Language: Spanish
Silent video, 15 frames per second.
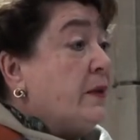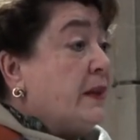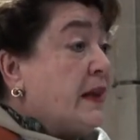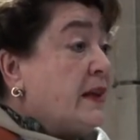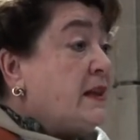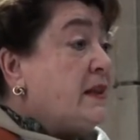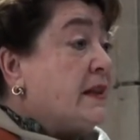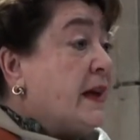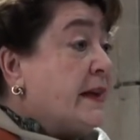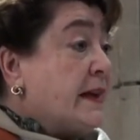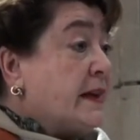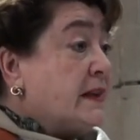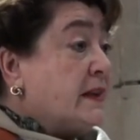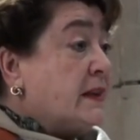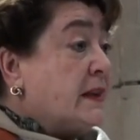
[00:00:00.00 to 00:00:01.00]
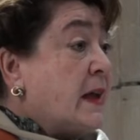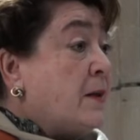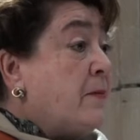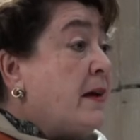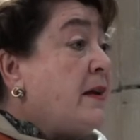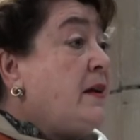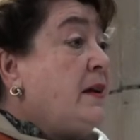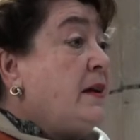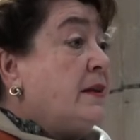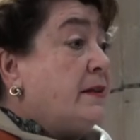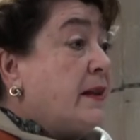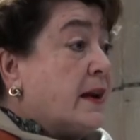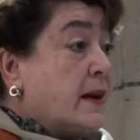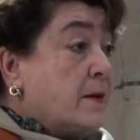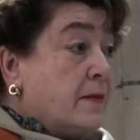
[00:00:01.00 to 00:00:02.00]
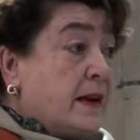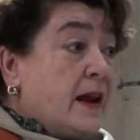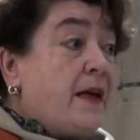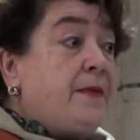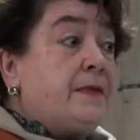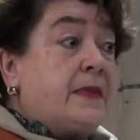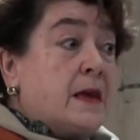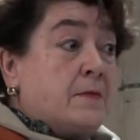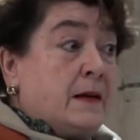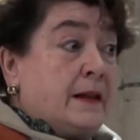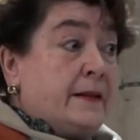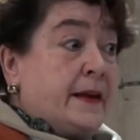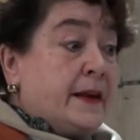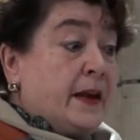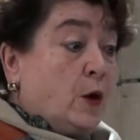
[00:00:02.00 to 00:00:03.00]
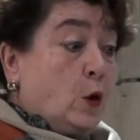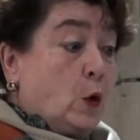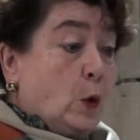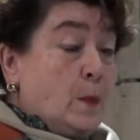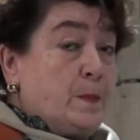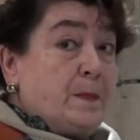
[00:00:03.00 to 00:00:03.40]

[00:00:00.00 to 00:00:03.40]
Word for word: de San Esteban de Rivera de Valderejo.